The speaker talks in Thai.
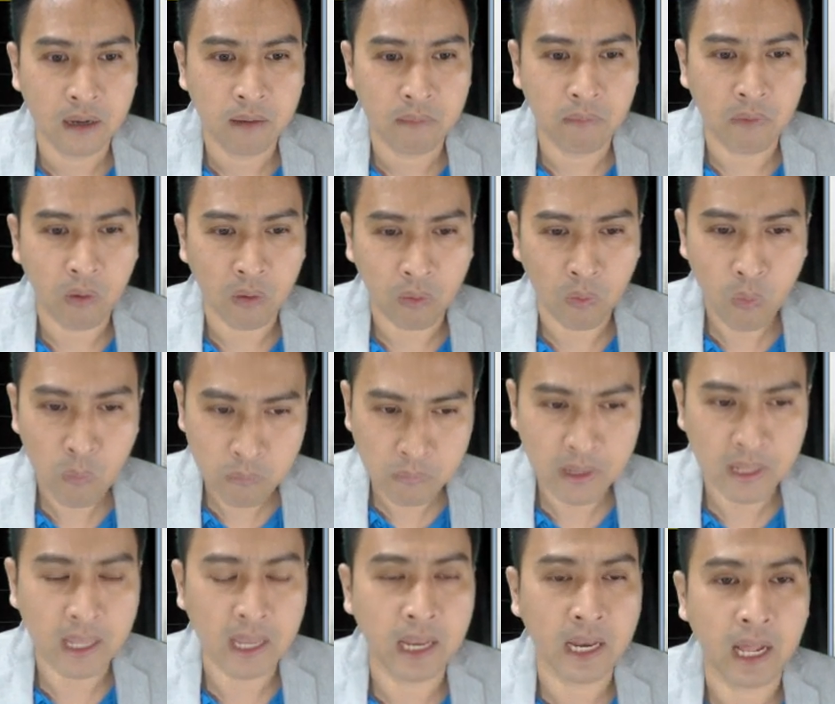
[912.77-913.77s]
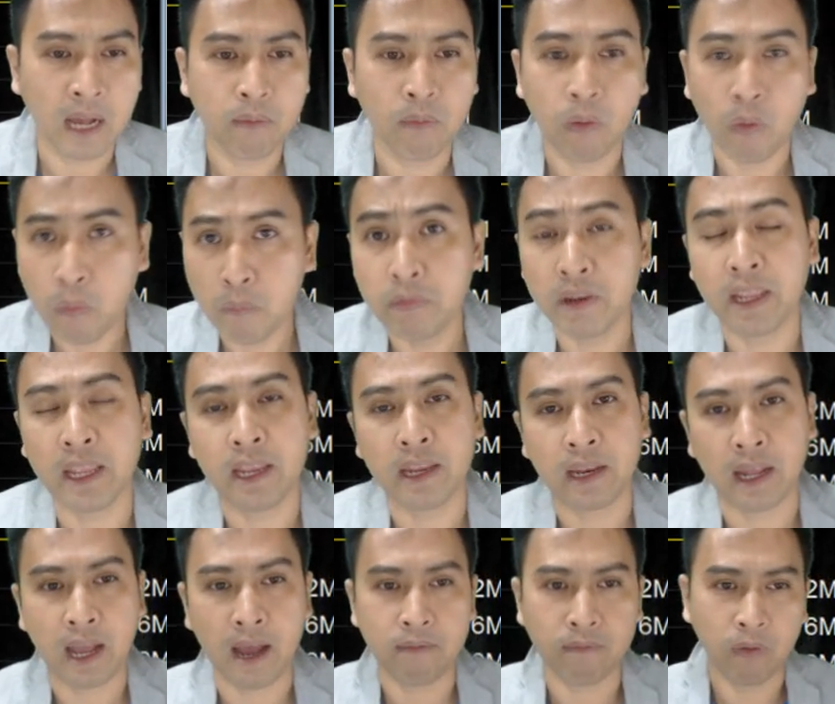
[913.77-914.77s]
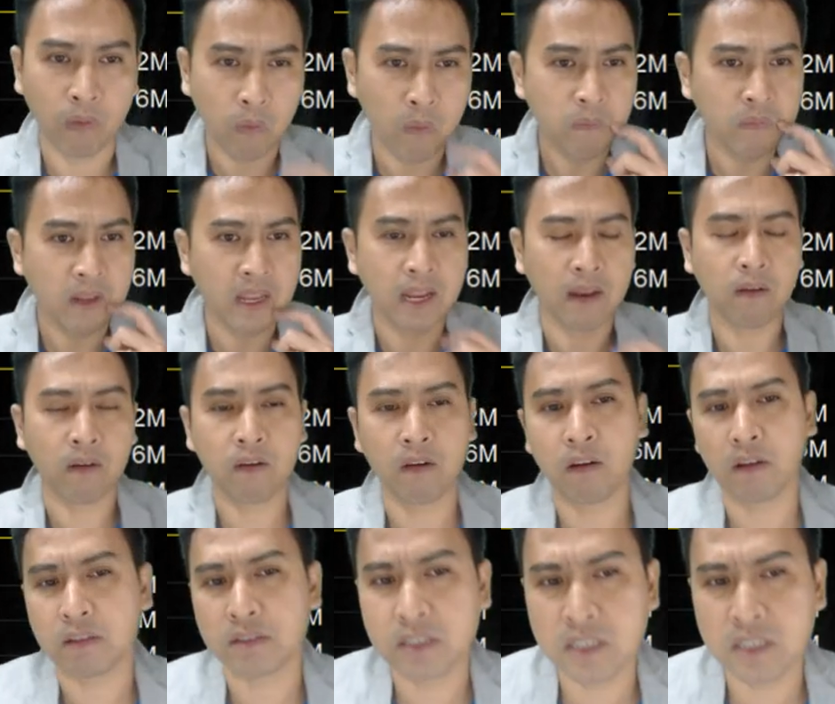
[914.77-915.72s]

วอลลุ่มดีนะวอลลุ่มดีนะครับวอลลุ่มดีแล้วก็